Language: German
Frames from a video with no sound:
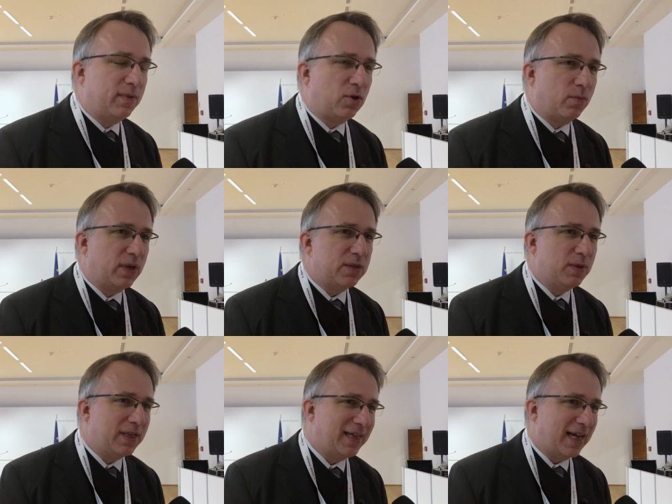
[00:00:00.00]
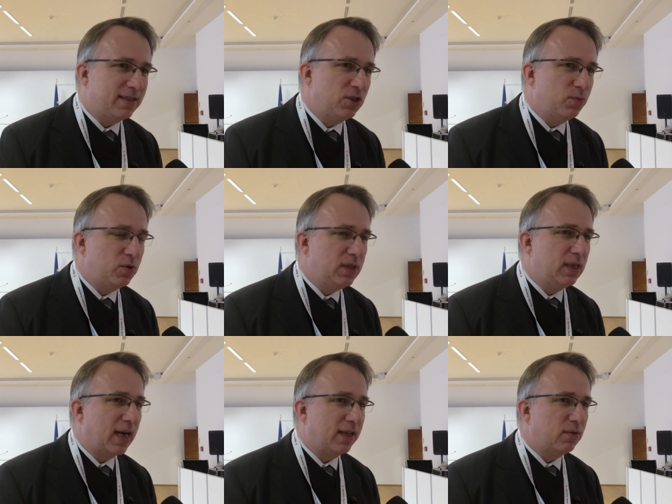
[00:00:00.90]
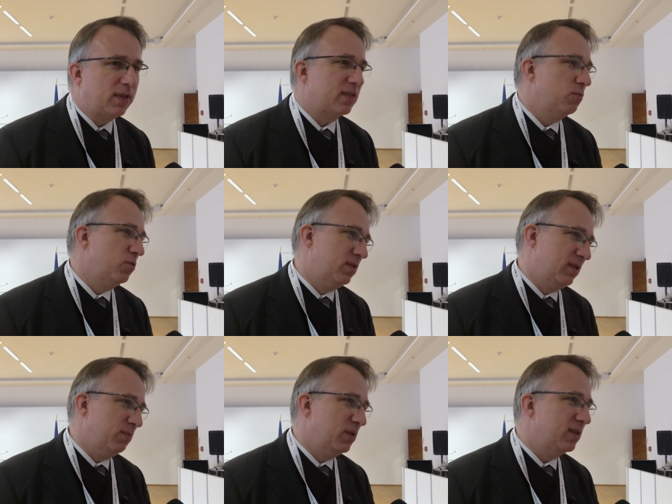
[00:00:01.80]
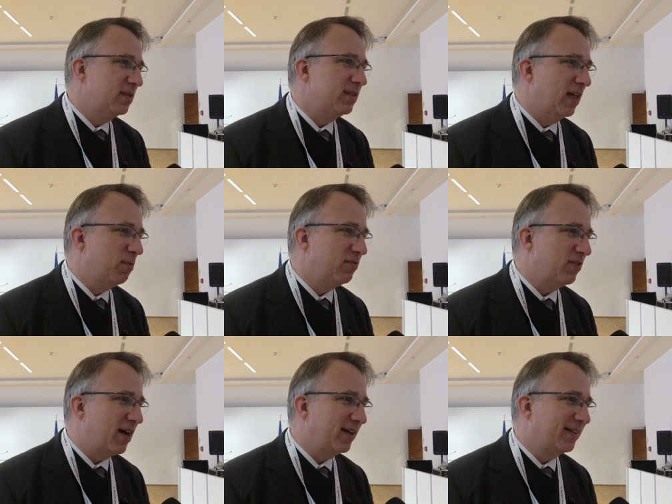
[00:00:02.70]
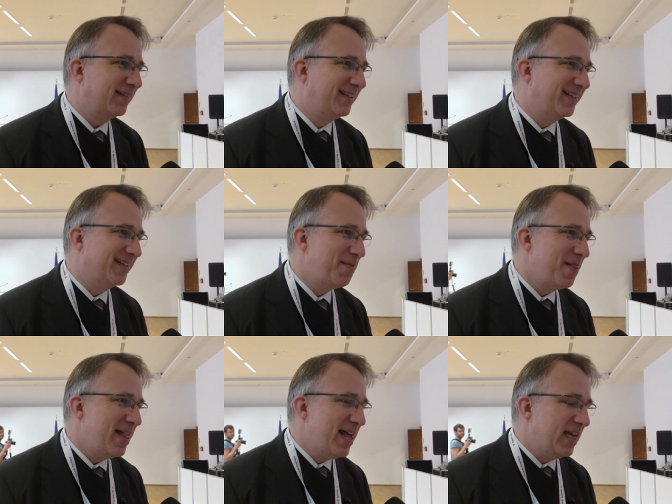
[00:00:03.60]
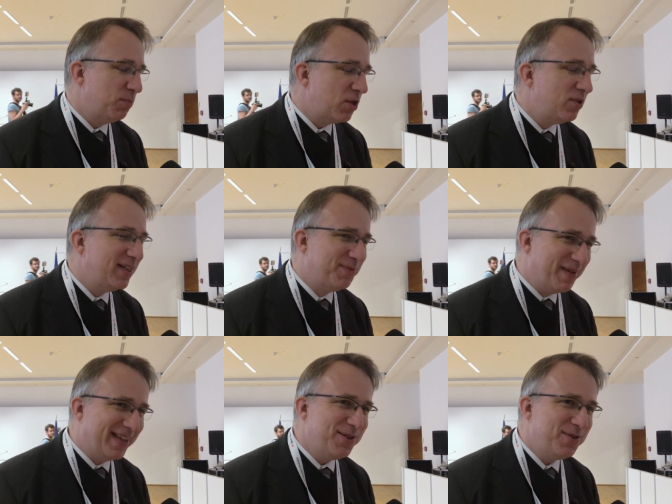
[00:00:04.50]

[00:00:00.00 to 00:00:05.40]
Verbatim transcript: komme jetzt mit der klassischen Politikerantwort, das müssen Sie ihn bitte selber fragen. Ich habe natürlich meine,